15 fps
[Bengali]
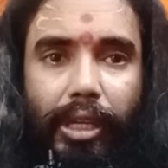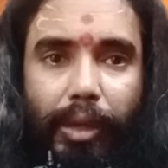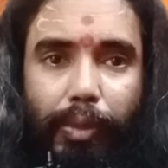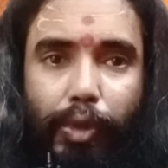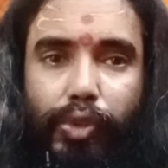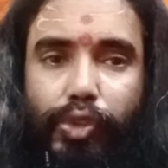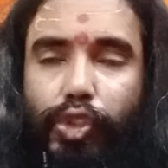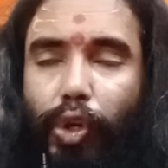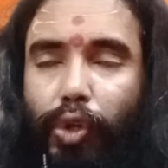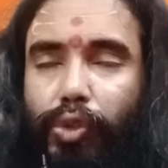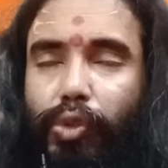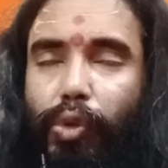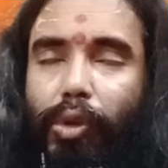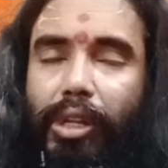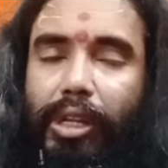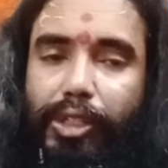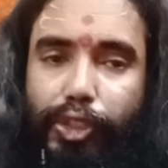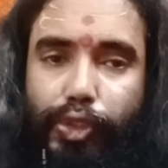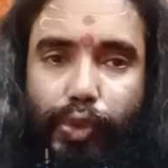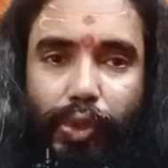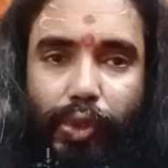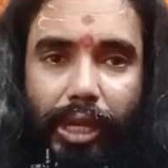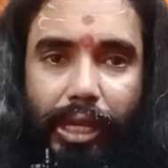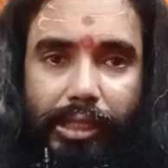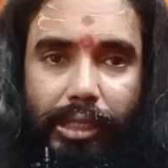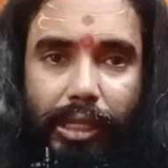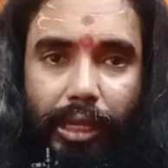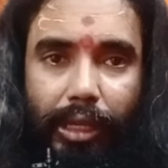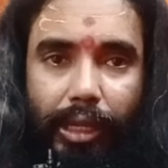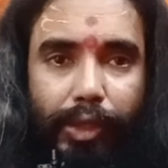এবং জগৎ কল্যাণের জন্য কাজে
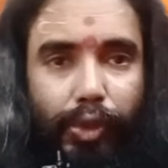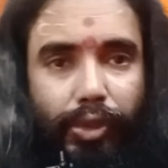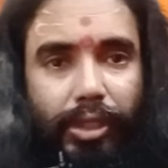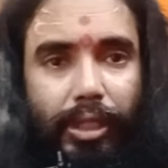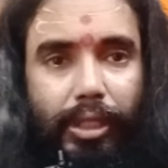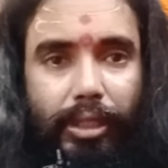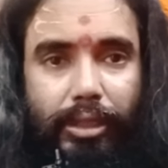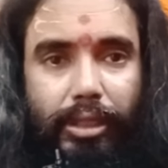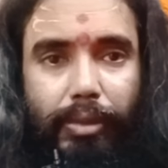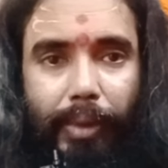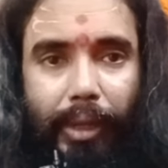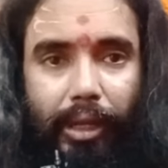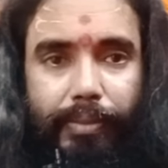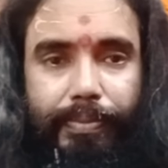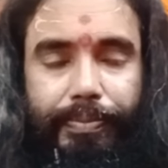লাগে এই অর্থে কৃতিমান